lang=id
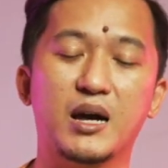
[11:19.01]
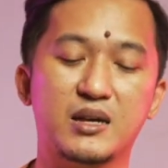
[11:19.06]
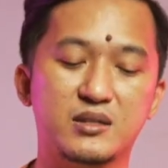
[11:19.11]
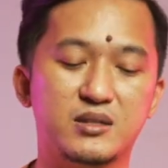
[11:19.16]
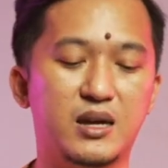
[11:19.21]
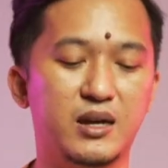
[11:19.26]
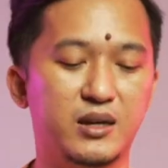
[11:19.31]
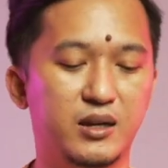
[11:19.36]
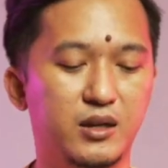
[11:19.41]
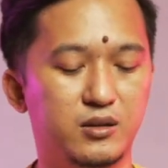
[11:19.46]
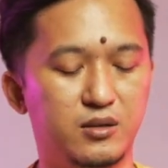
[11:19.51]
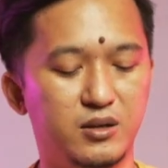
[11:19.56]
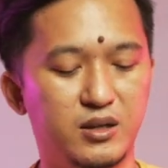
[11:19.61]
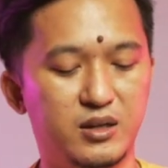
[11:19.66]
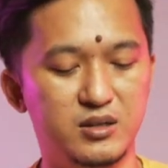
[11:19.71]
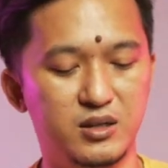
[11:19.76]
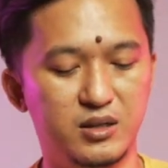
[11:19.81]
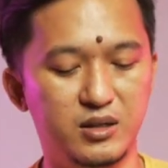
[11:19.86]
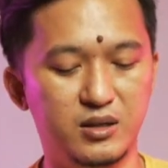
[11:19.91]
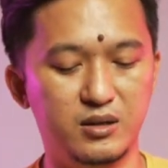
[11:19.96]
basah gitu
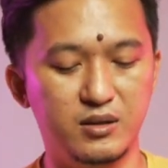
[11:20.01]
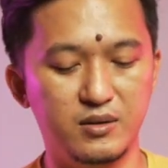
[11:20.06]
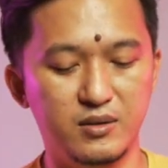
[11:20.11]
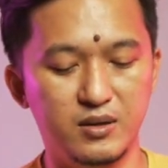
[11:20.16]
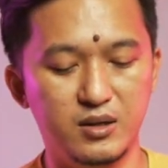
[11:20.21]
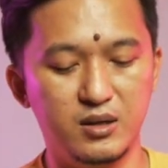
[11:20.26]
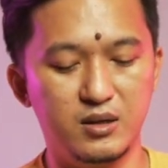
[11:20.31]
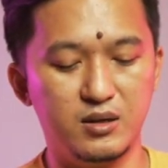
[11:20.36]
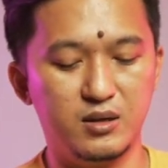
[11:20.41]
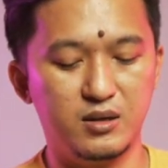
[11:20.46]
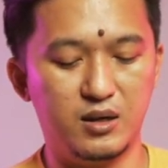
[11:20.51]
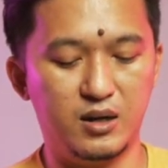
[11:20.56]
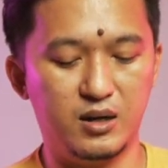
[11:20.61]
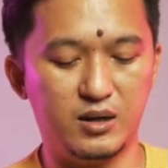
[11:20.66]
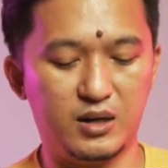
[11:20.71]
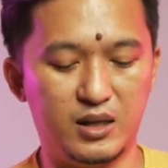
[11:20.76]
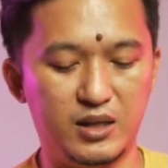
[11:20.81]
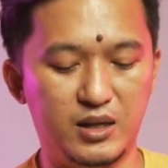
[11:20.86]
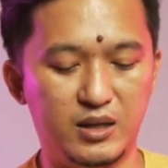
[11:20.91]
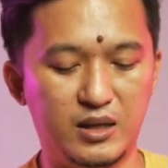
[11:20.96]
ya jadi uh,
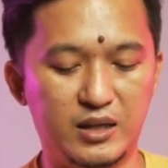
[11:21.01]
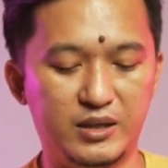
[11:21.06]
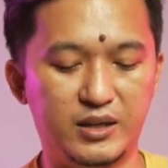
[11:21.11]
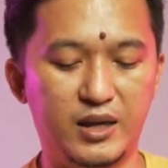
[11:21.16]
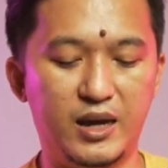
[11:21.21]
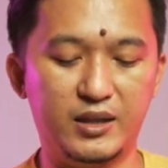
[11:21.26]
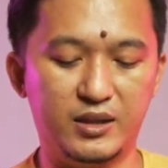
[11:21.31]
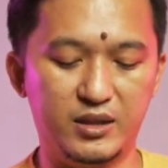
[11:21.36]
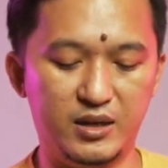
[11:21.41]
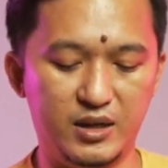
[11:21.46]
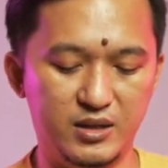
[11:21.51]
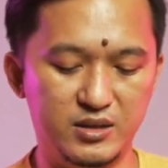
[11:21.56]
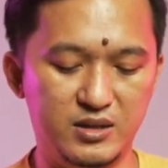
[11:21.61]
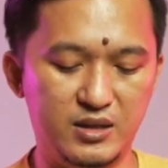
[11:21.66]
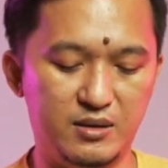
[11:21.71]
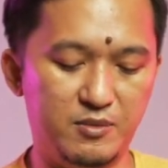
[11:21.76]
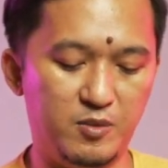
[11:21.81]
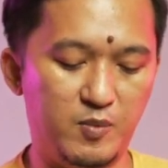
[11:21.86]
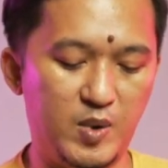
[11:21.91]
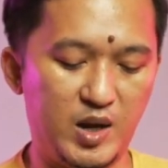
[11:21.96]
kalian hati-hati
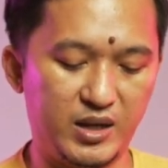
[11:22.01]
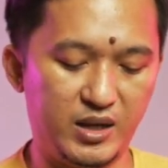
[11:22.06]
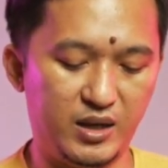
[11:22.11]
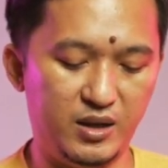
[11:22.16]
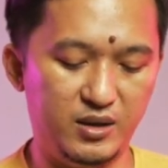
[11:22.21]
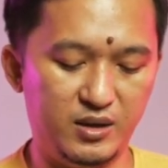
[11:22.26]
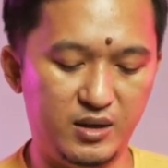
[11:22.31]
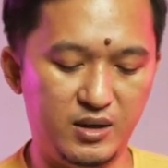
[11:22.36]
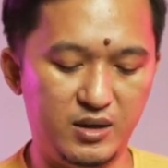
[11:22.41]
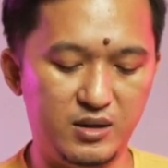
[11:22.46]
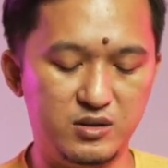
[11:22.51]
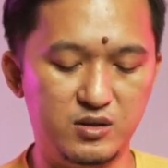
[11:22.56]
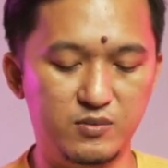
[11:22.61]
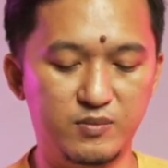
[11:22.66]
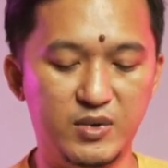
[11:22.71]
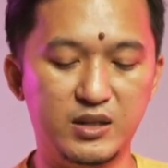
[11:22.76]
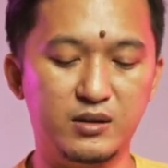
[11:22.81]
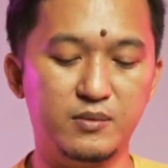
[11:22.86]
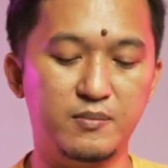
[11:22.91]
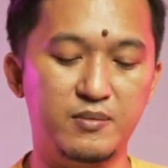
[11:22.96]
aja memakainya
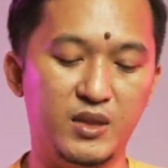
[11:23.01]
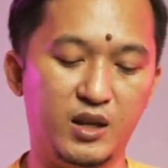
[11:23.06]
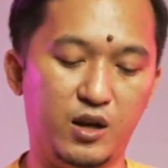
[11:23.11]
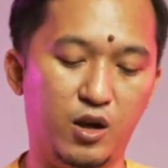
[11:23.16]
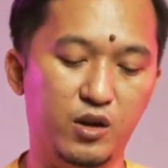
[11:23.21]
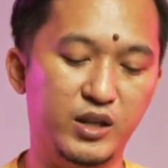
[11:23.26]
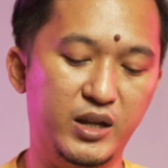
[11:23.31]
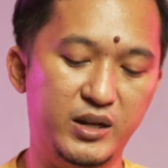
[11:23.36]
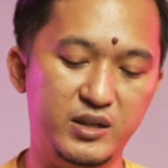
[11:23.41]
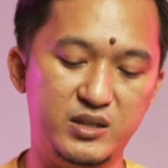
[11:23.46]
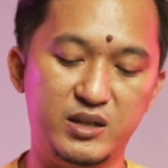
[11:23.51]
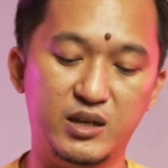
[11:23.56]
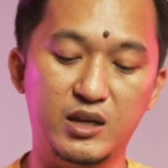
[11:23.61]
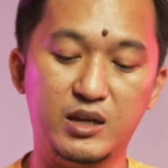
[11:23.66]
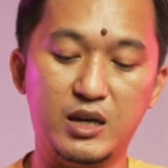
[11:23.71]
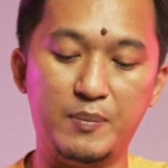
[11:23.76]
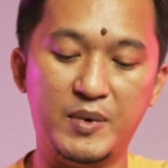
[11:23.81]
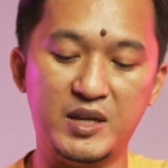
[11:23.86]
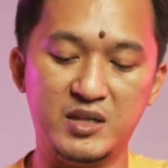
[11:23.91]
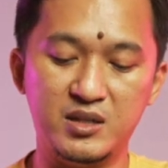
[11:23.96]
cuman kalau dari
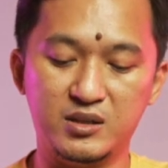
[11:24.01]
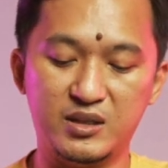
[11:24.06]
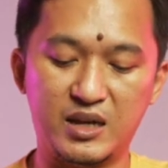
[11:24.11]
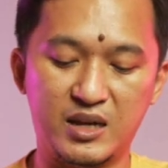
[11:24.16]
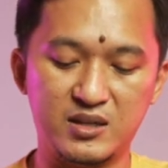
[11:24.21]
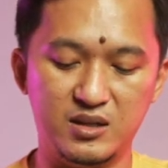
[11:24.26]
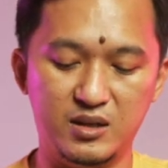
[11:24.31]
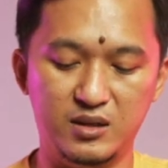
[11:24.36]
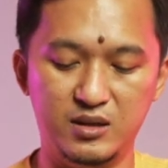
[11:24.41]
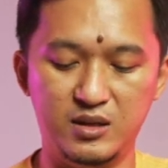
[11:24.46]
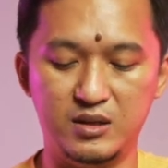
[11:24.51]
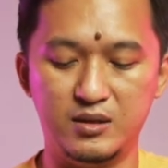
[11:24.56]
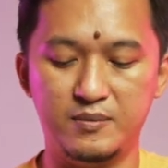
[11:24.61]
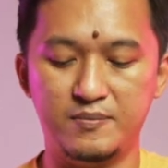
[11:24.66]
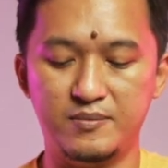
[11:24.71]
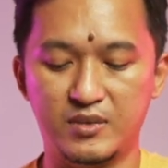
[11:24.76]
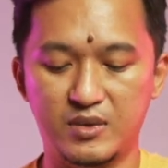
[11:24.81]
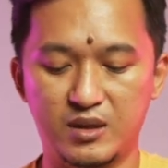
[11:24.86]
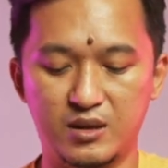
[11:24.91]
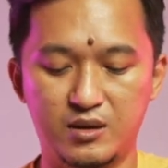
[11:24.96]
segi kapasitas ini
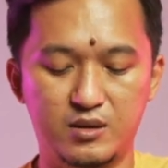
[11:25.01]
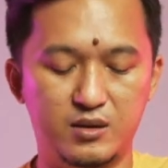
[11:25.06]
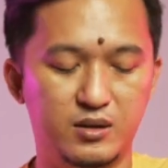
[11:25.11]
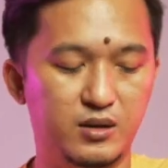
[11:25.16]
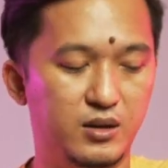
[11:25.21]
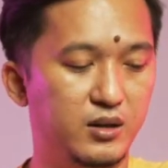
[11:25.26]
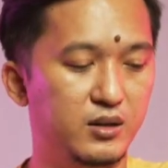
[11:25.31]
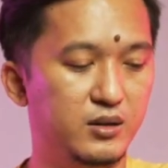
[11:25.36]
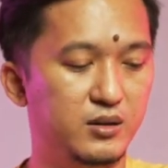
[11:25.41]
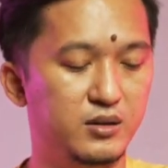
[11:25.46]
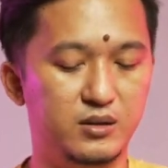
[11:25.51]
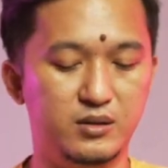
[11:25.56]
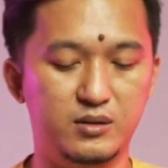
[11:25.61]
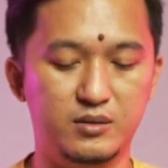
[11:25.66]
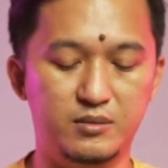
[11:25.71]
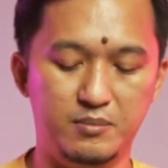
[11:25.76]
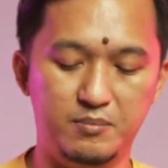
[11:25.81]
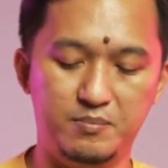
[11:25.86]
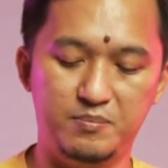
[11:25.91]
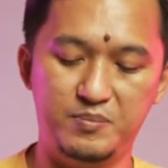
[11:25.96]

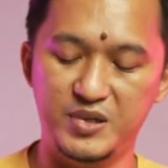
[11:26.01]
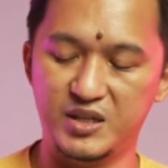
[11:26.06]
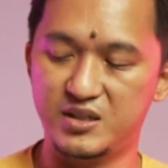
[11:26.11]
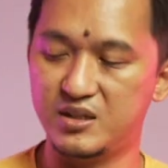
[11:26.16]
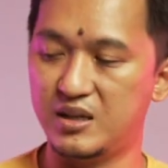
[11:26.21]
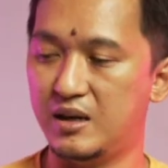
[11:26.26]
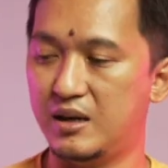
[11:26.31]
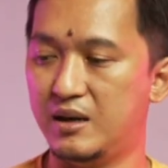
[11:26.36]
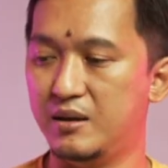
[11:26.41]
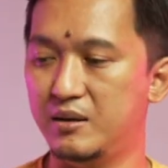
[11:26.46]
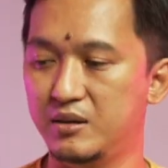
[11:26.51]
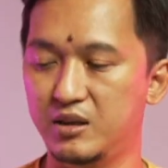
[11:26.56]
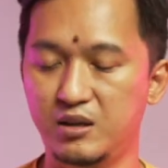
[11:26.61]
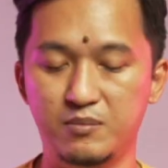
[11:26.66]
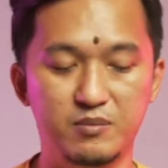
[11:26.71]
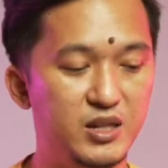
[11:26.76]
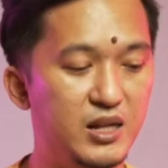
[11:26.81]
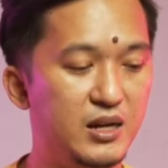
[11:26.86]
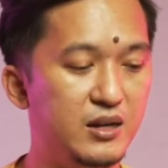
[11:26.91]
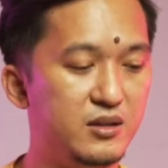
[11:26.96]
bisa
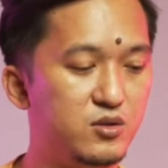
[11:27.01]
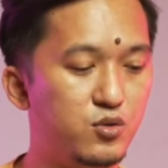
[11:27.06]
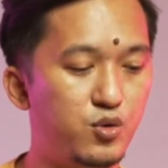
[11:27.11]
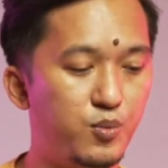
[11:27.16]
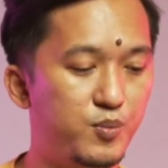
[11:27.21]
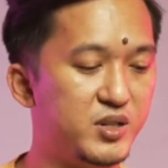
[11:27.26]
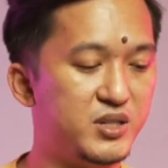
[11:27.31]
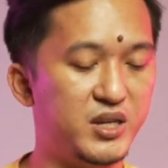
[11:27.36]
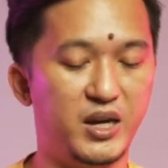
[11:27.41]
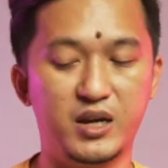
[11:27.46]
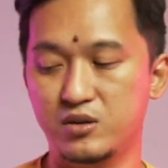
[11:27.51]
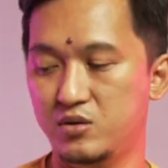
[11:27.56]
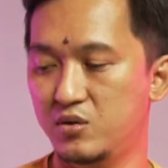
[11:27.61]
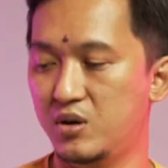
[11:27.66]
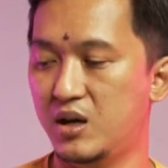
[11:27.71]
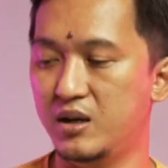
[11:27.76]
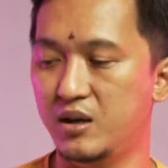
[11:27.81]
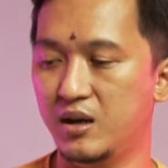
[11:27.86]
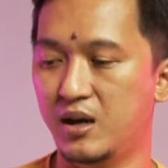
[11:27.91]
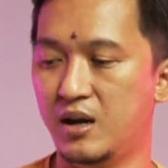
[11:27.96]
dibilang cukup bersaing
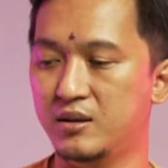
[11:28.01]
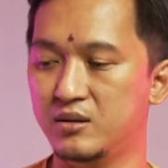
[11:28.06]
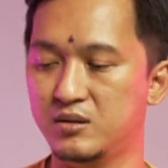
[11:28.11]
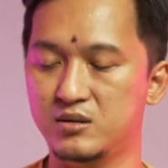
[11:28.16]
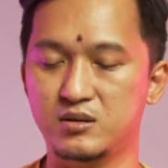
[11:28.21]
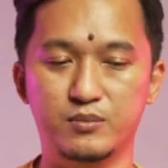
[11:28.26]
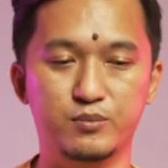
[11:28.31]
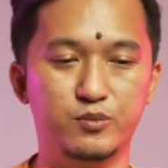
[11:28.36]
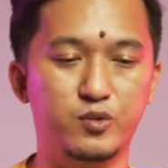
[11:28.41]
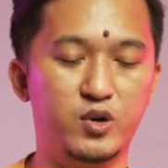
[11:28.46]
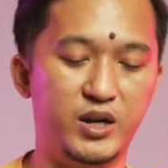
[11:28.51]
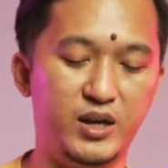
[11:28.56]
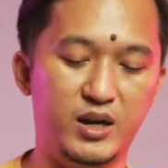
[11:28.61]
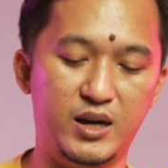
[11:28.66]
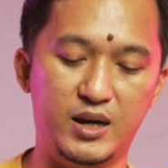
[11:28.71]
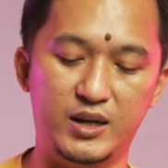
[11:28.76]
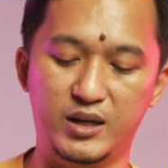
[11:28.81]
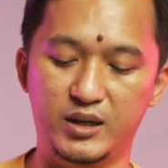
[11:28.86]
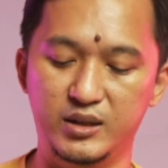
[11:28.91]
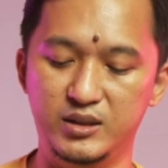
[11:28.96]
juga dengan semua yang
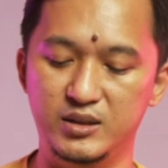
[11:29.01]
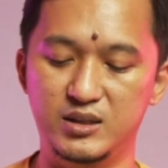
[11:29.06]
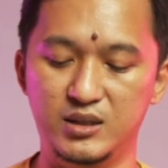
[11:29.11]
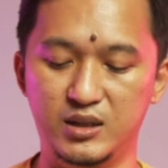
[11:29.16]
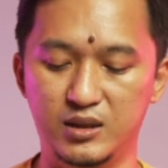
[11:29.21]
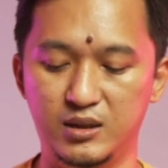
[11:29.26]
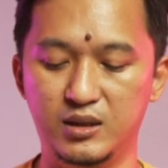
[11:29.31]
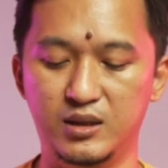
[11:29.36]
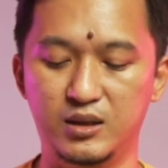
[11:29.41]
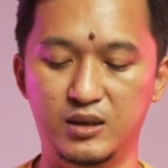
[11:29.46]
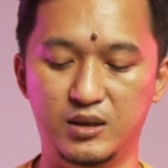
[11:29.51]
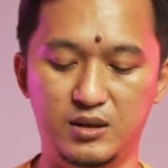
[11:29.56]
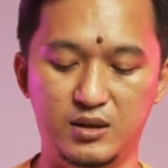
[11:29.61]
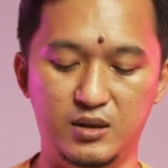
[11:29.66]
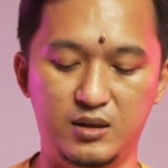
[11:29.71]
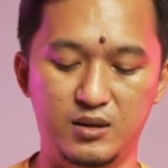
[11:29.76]
ada di sini